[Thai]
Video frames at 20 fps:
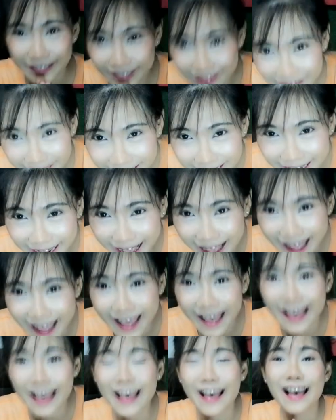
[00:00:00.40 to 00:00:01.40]
สวัสดี
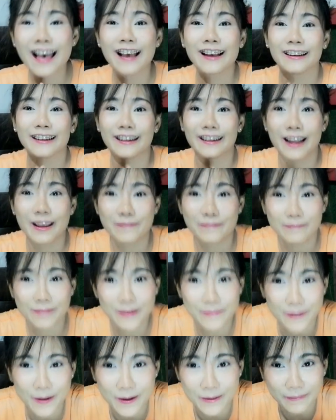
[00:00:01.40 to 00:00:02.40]
ค่ะ กลับ
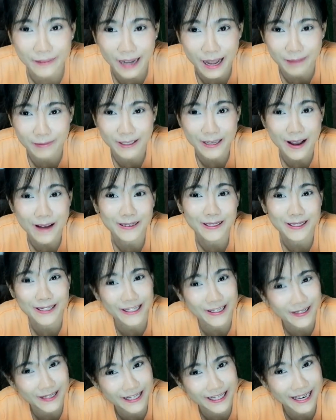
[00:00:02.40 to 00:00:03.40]
มาพบกับช่อง
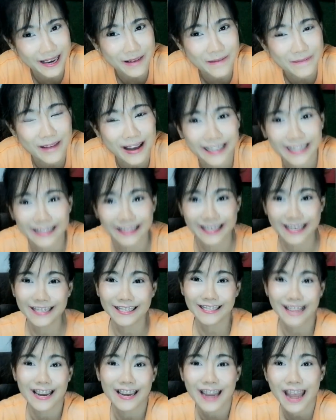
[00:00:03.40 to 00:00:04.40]
Social Marketing
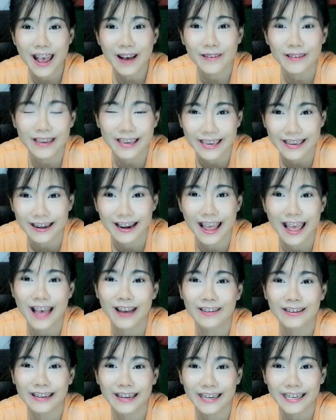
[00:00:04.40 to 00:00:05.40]
Channel อีกแล้
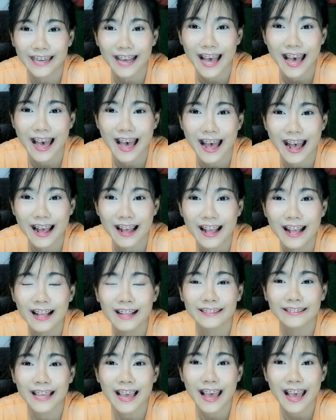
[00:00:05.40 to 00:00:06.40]
วนะคะ
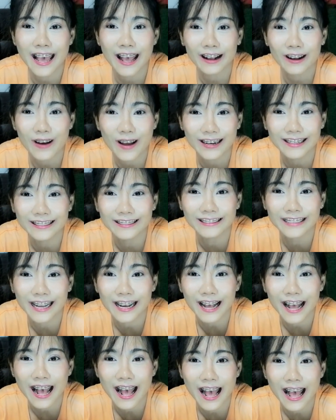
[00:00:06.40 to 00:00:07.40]
แต่ก่อนอื่น
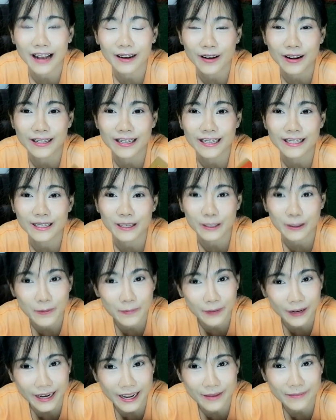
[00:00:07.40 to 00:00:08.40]
นะคะ ก่อนที่จะช
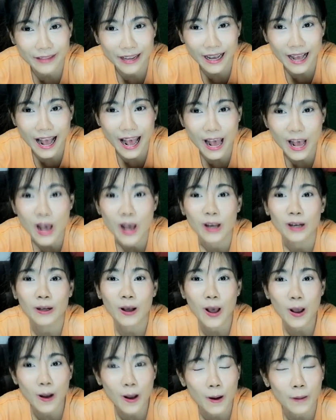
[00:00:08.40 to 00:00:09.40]
มคลิปนะคะ
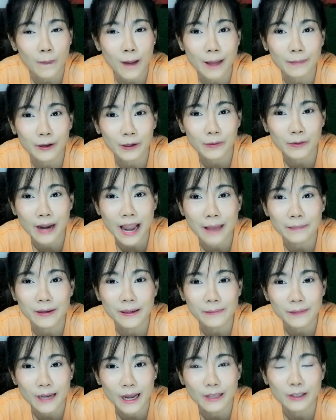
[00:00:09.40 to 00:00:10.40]
ก็ขอความกรุณา
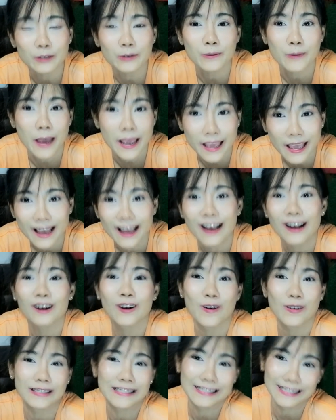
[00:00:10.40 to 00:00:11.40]
เพื่อนๆ ช่วย
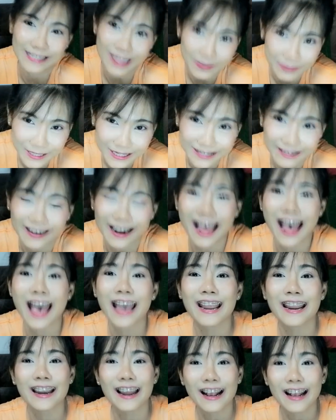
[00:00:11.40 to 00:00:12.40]
กด
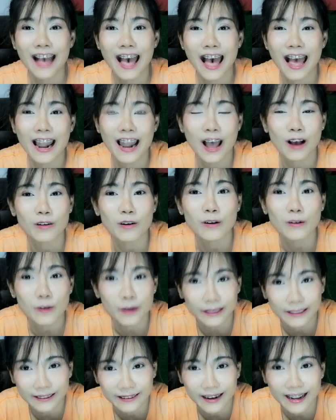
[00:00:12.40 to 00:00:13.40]
Subscribe นะคะ แล้วก็ก
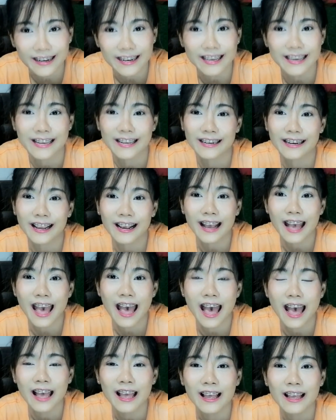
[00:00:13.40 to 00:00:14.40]
ดกระดิ่งนะคะ